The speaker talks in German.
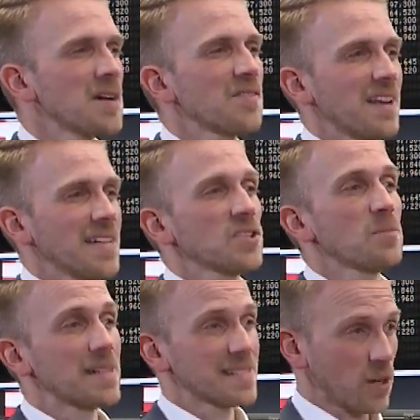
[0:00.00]
vielleicht
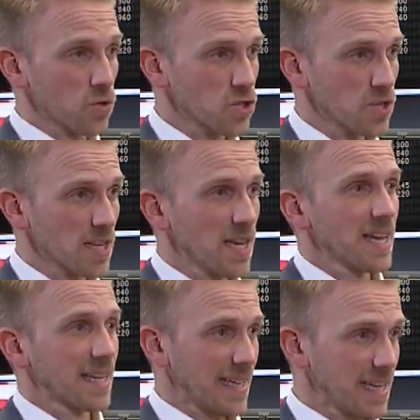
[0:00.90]
auch mal tauschen
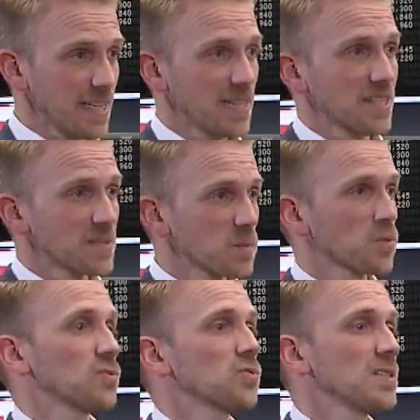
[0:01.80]
gegen
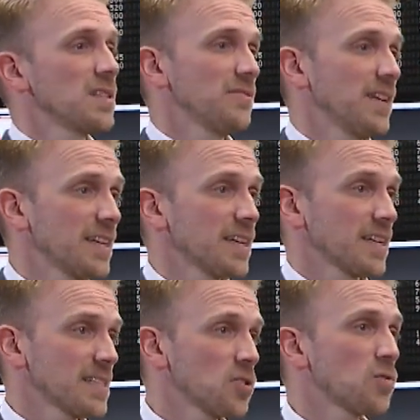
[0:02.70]
Investmentprodukte, die
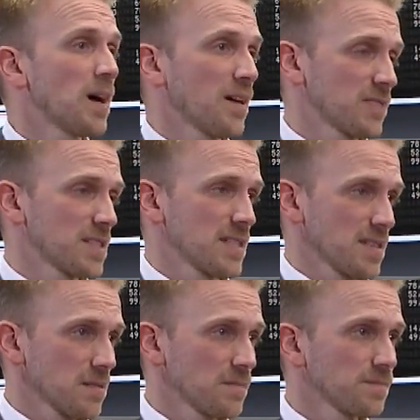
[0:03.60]
weniger risikobehaftet sind.